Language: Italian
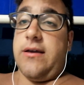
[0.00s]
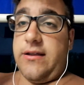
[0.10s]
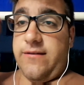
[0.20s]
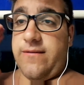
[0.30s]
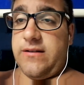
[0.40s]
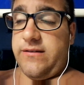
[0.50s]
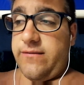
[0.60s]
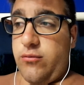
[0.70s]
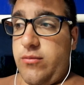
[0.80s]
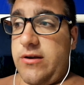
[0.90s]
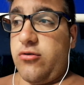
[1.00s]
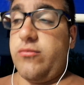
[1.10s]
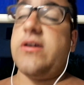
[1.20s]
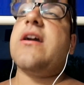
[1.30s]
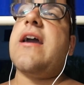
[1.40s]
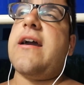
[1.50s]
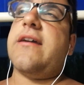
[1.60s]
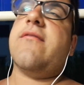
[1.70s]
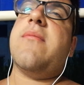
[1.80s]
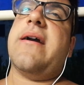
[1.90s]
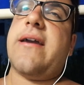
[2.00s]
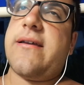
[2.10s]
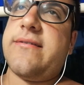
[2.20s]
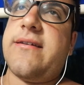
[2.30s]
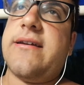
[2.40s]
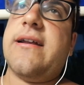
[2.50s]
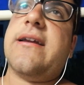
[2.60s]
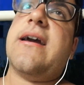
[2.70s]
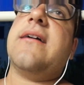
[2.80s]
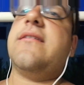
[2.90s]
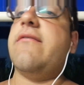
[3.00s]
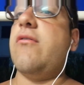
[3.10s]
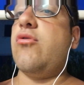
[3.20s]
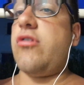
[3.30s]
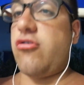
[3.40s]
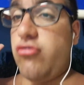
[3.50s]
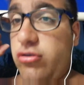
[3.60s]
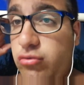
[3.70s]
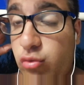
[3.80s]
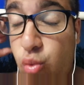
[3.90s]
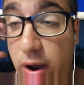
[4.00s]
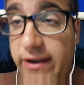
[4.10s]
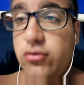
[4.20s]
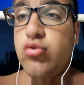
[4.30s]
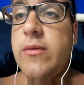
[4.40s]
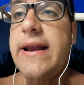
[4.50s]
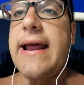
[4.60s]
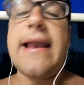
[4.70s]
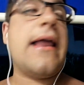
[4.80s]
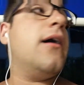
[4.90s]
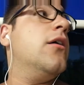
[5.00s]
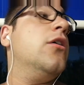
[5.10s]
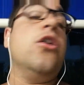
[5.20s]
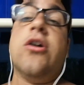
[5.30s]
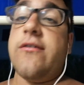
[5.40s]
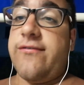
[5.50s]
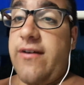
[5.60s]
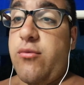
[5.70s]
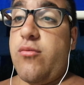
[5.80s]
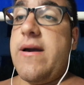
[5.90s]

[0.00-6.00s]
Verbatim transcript: e di fatti Fabio Bergomi e anche, vabbè, anche Cristian Recalcati avevano ragione due anche su Barella Fabio